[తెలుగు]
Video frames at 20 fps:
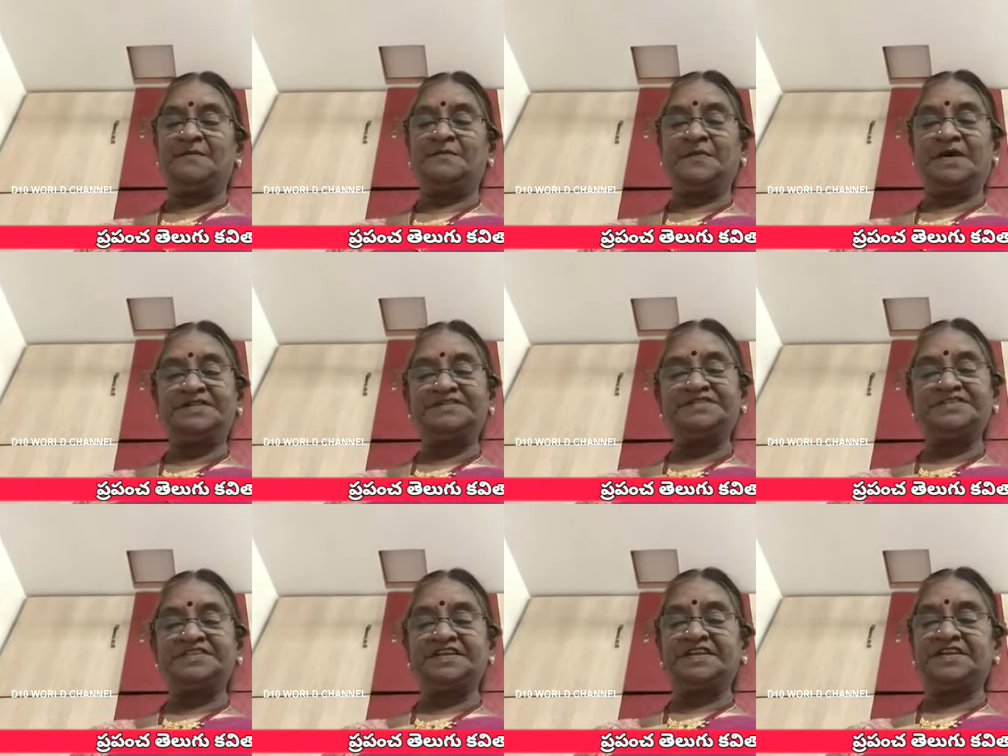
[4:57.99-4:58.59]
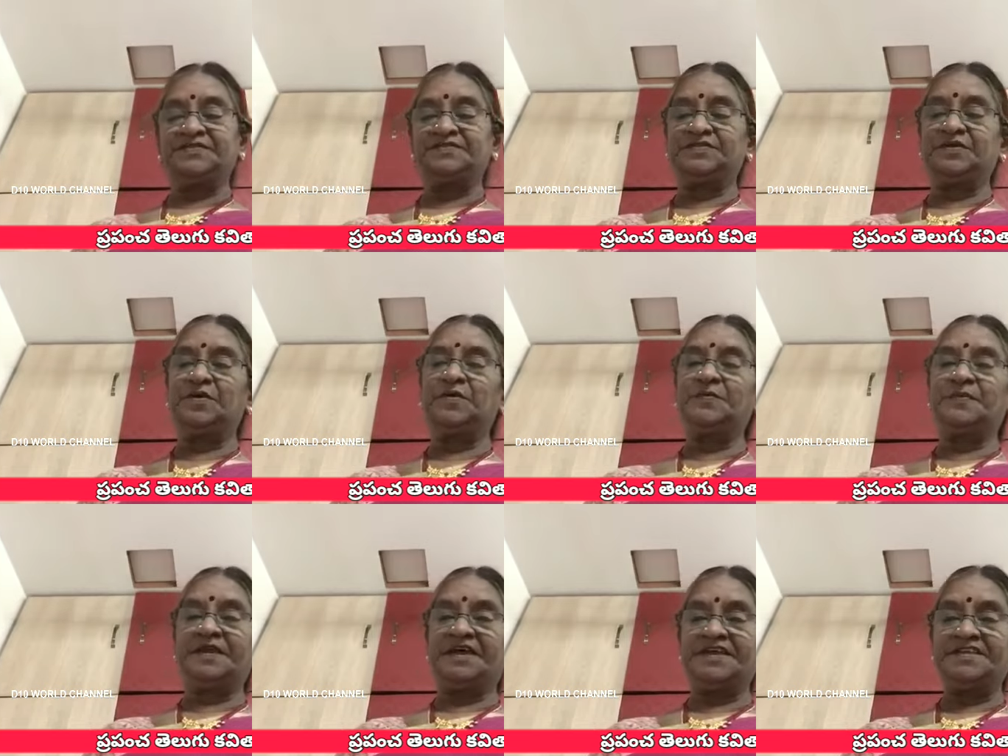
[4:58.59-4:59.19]
మంచితనంతో
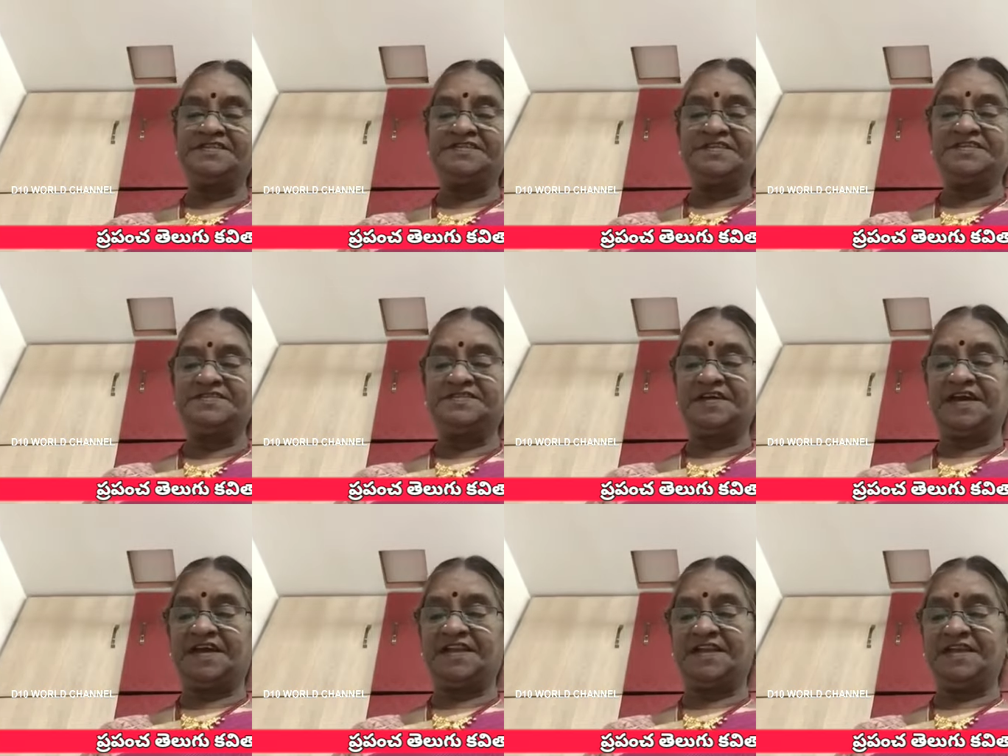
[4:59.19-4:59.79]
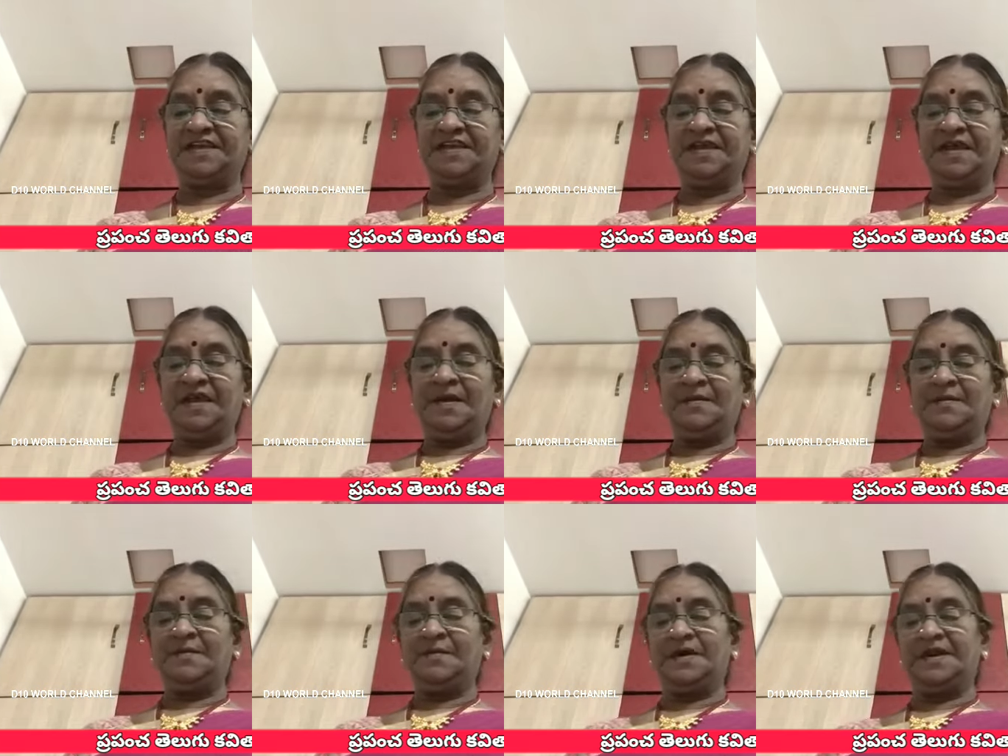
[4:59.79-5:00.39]
ప్రయత్నించాలి
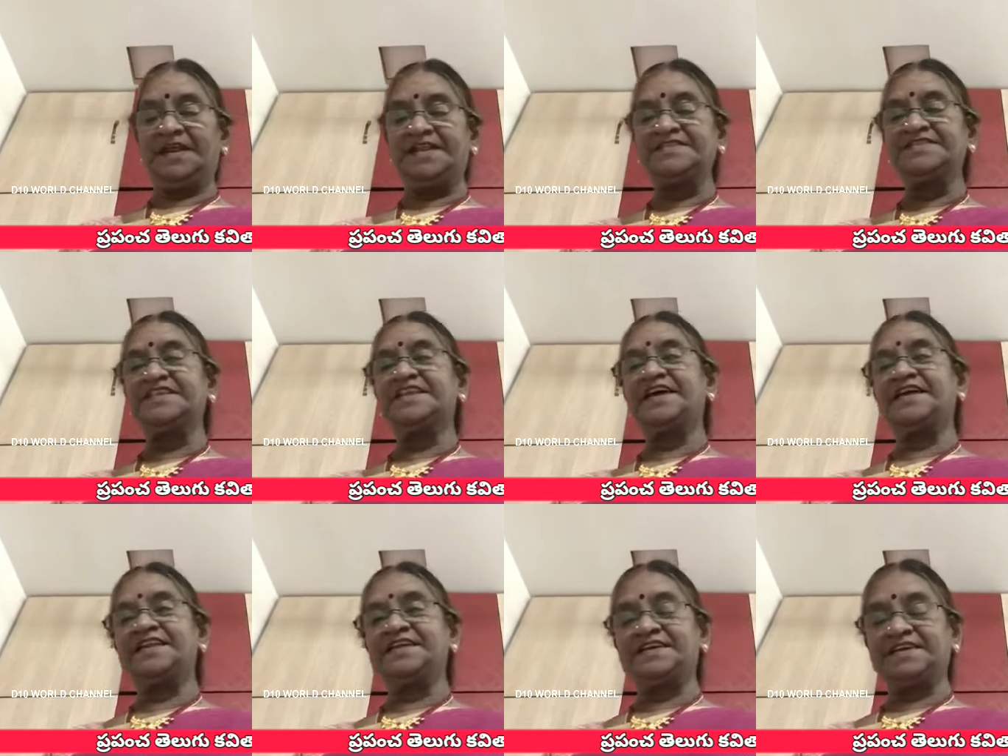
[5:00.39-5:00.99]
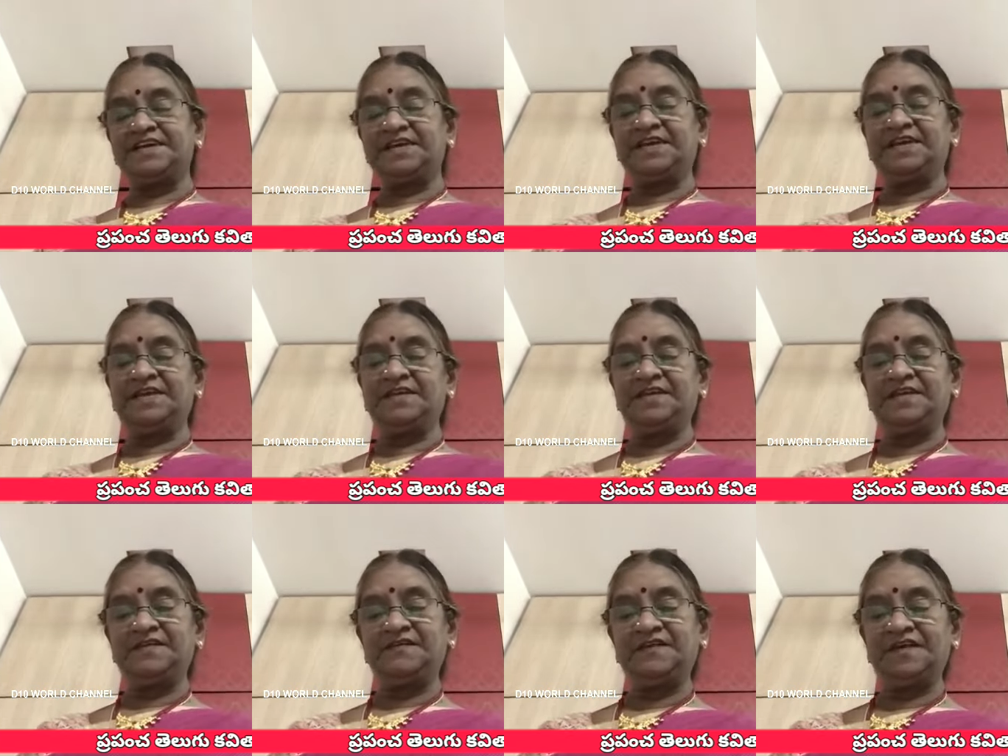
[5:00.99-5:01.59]
మరల్చడానికి
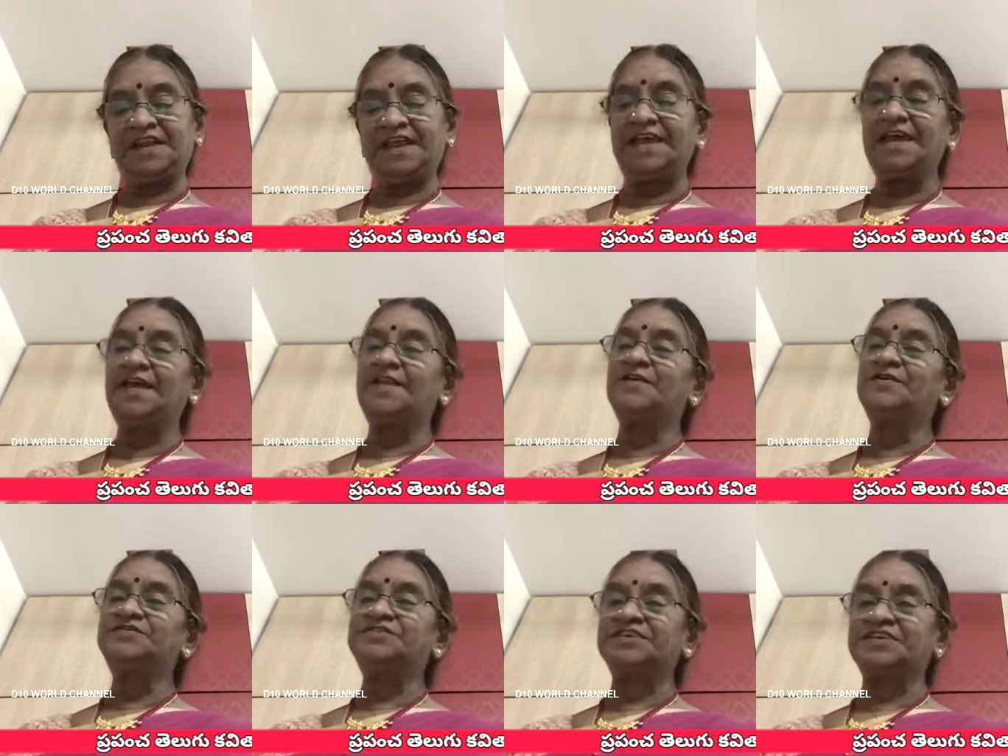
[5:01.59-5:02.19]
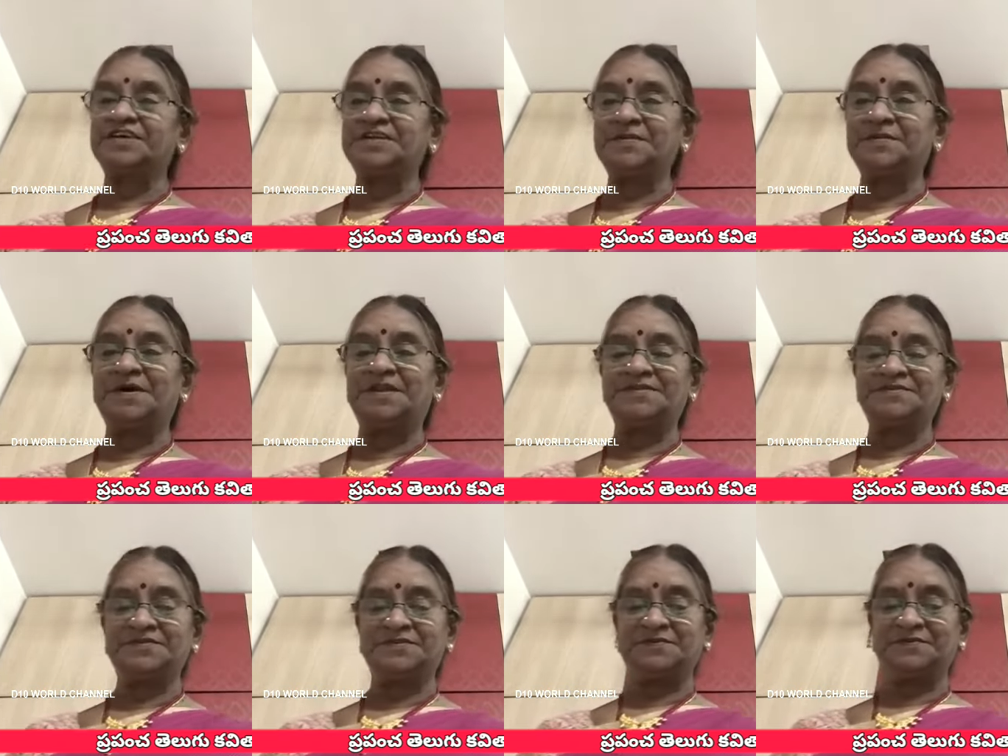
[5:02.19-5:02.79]
ఈ వలయాల్లో చిక్కిన
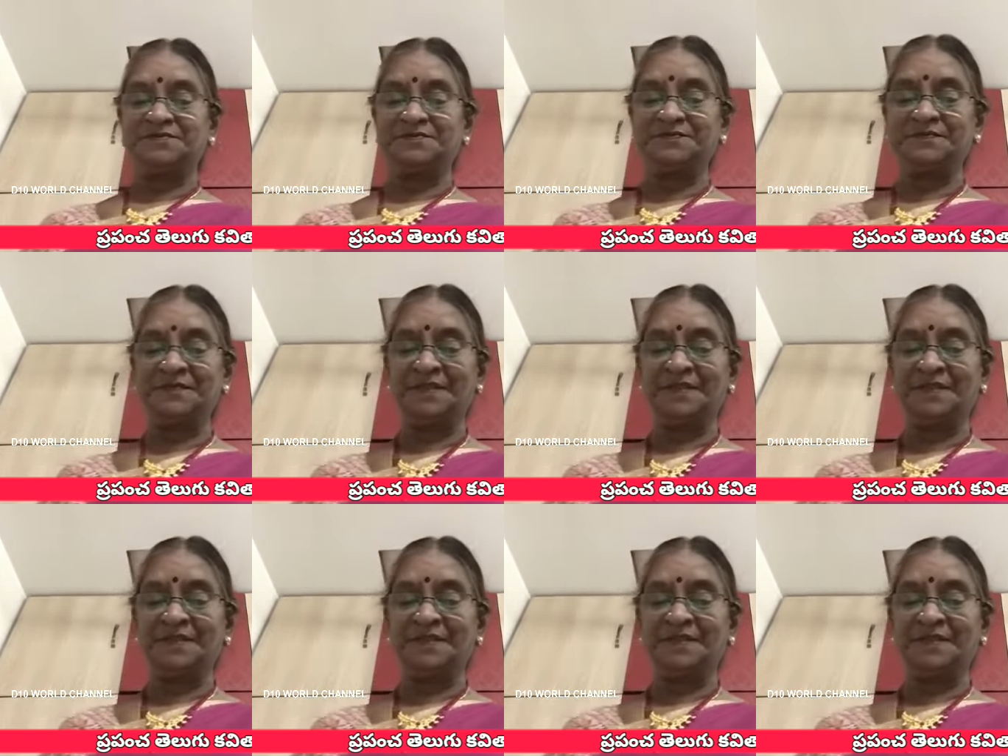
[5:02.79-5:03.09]
మనసును